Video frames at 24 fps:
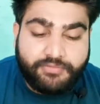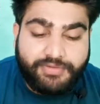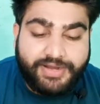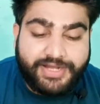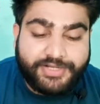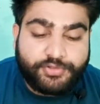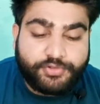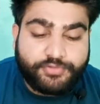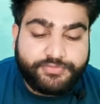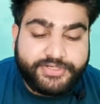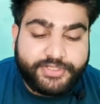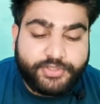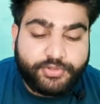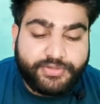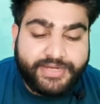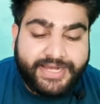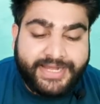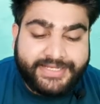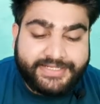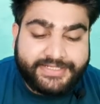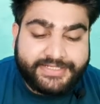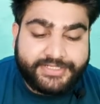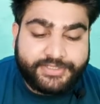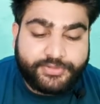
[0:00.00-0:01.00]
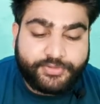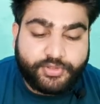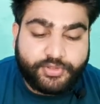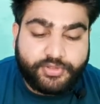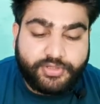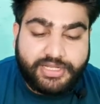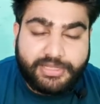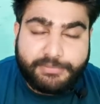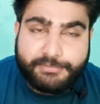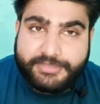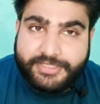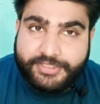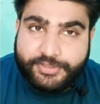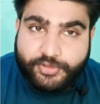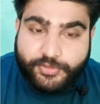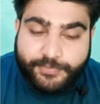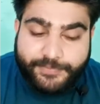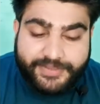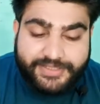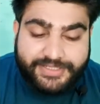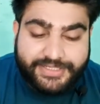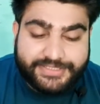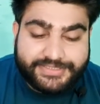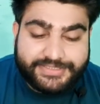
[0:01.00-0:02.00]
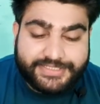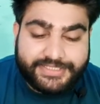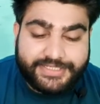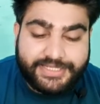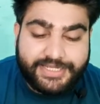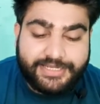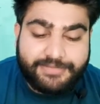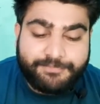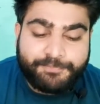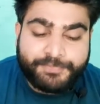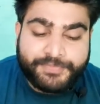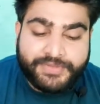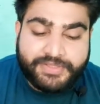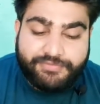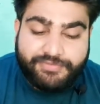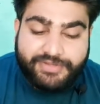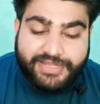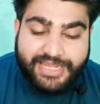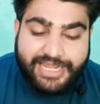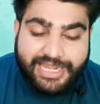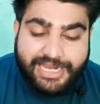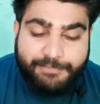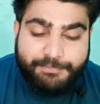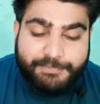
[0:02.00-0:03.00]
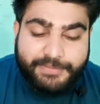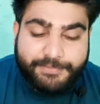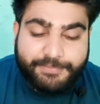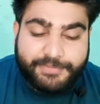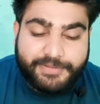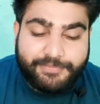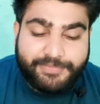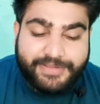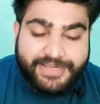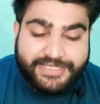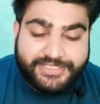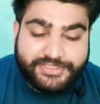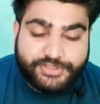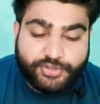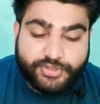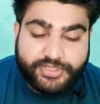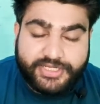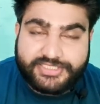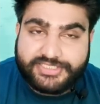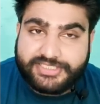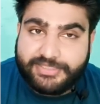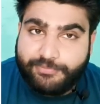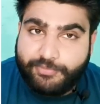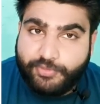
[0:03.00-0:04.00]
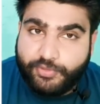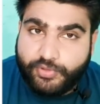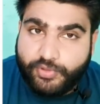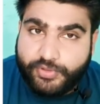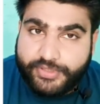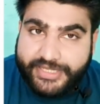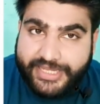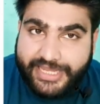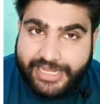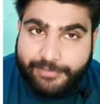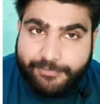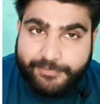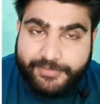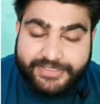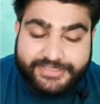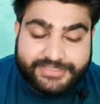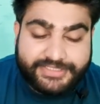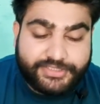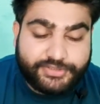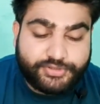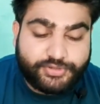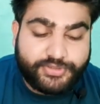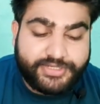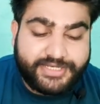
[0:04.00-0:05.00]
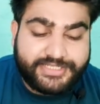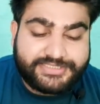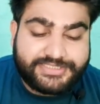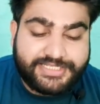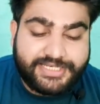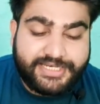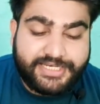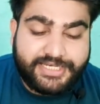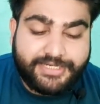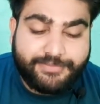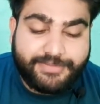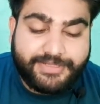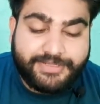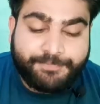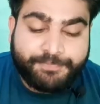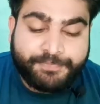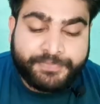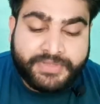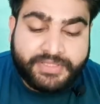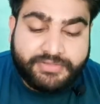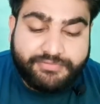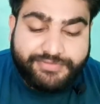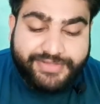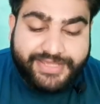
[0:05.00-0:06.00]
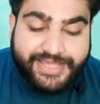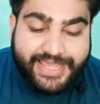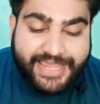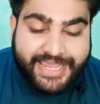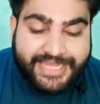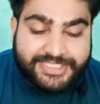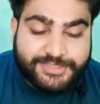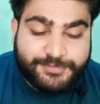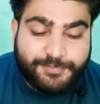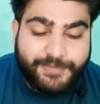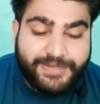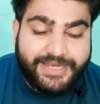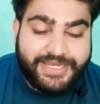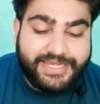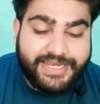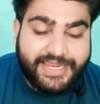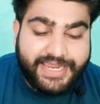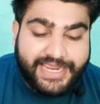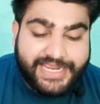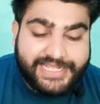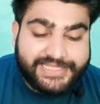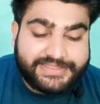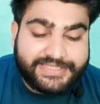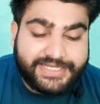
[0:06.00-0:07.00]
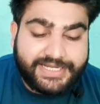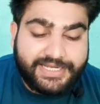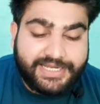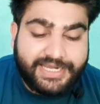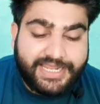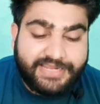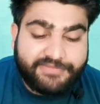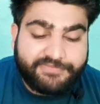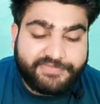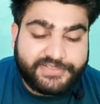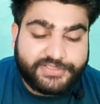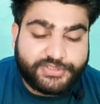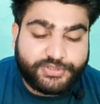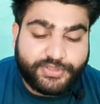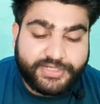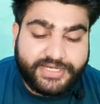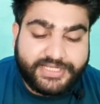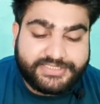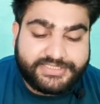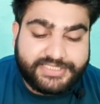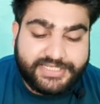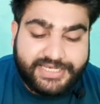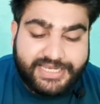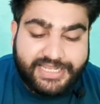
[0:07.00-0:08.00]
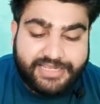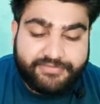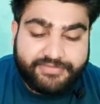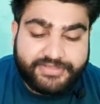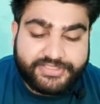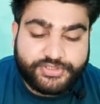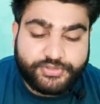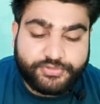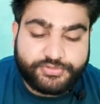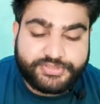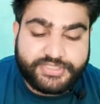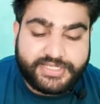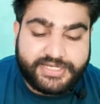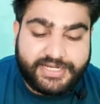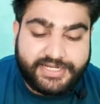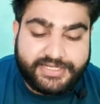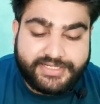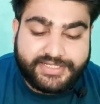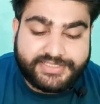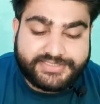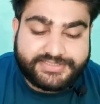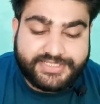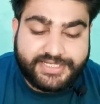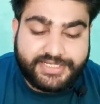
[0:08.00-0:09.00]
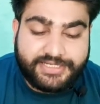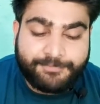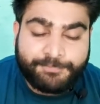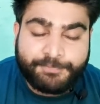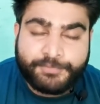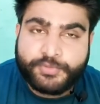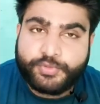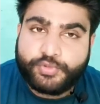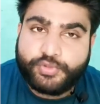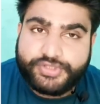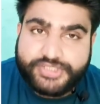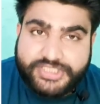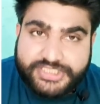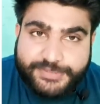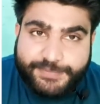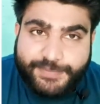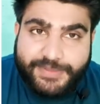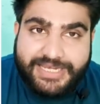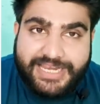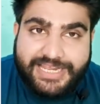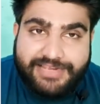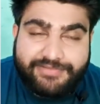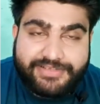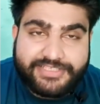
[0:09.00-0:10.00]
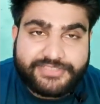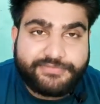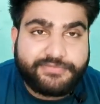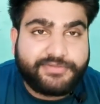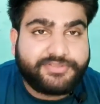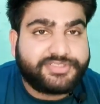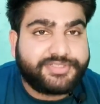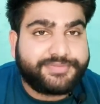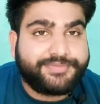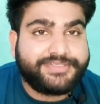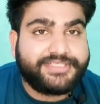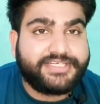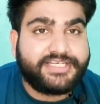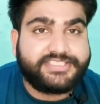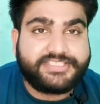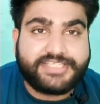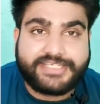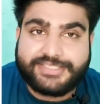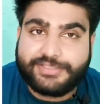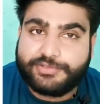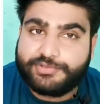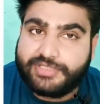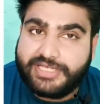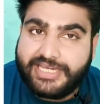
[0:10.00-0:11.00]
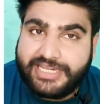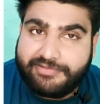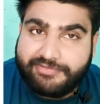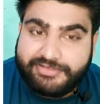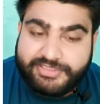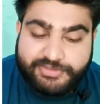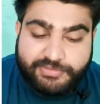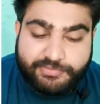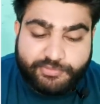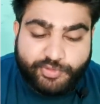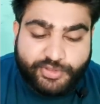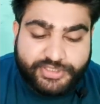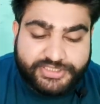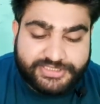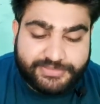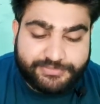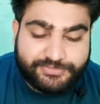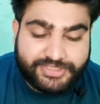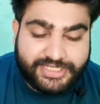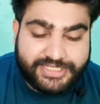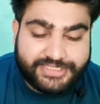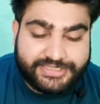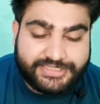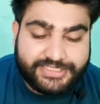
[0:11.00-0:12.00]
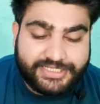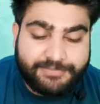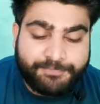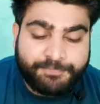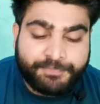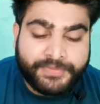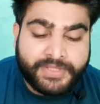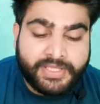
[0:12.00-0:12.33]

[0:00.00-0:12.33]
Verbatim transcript: वाट डू वी डू एट डिटो हम डिटो पे करते क्या है वी हेल्प पीपल बाय इंश्योरेंस हम लोगों की हेल्प करते हैं इंश्योरेंस लेने में वी एक्सप्लेन हेल्थ एंड लाइफ इंश्योरेंस इन लैंग्वेज यूजर अंडरस्टैंड तो जिस जिस भी लैंग्वेज में समझना चाहते हैं उस लैंग्वेज में उन्हें समझाते हैं